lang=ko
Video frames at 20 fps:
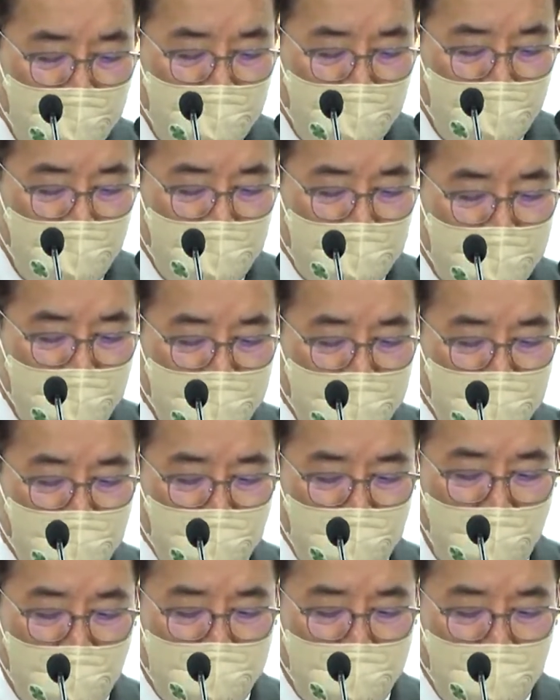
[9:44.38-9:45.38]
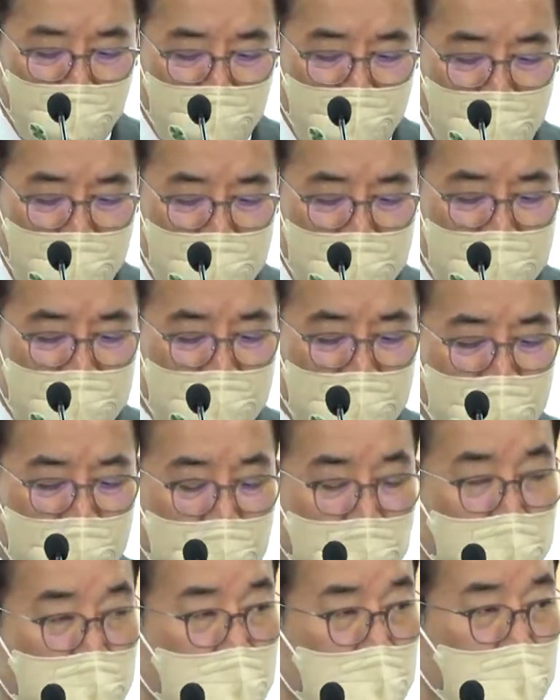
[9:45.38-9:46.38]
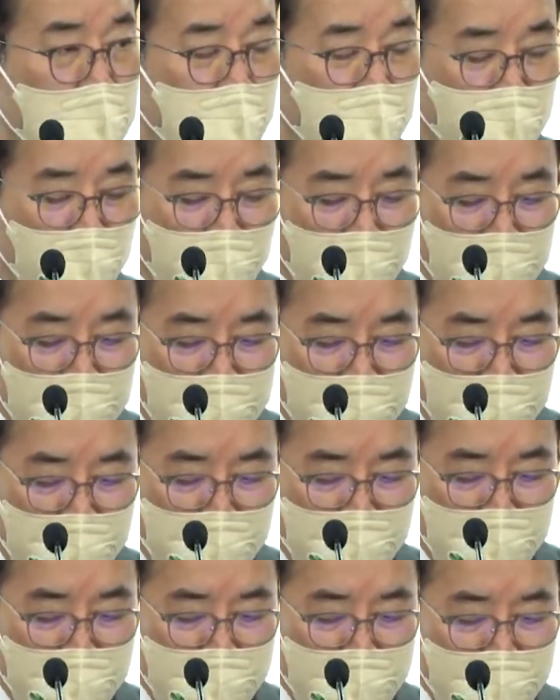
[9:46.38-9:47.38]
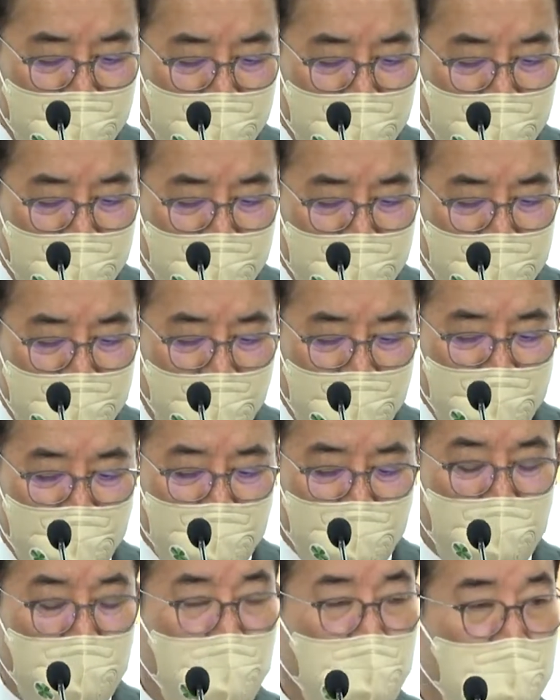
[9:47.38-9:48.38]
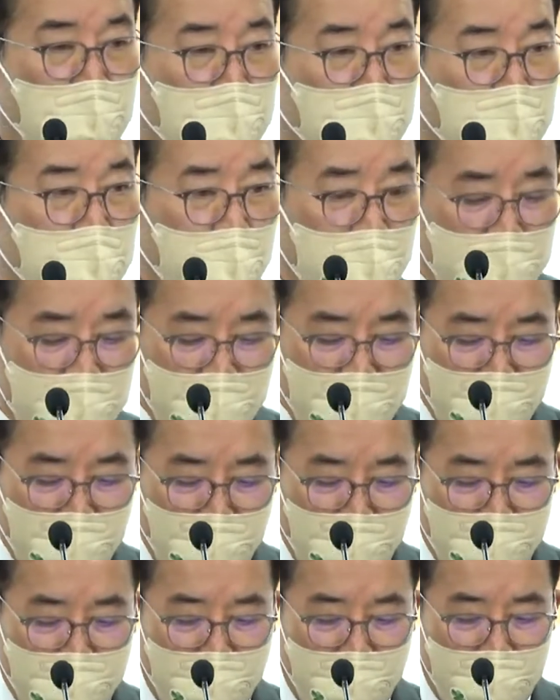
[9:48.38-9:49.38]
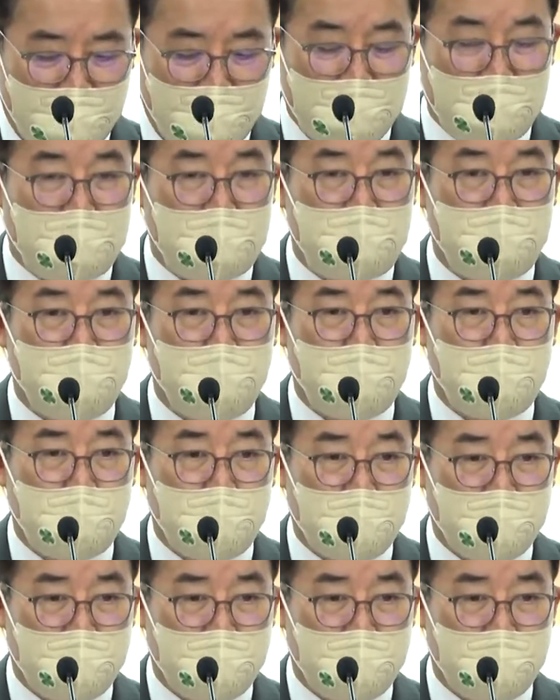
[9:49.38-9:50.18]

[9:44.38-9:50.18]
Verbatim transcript: 이를테면 국내 포털의 시작 화면이 구글처럼 단순 검색창으로 바뀌는 것입니다.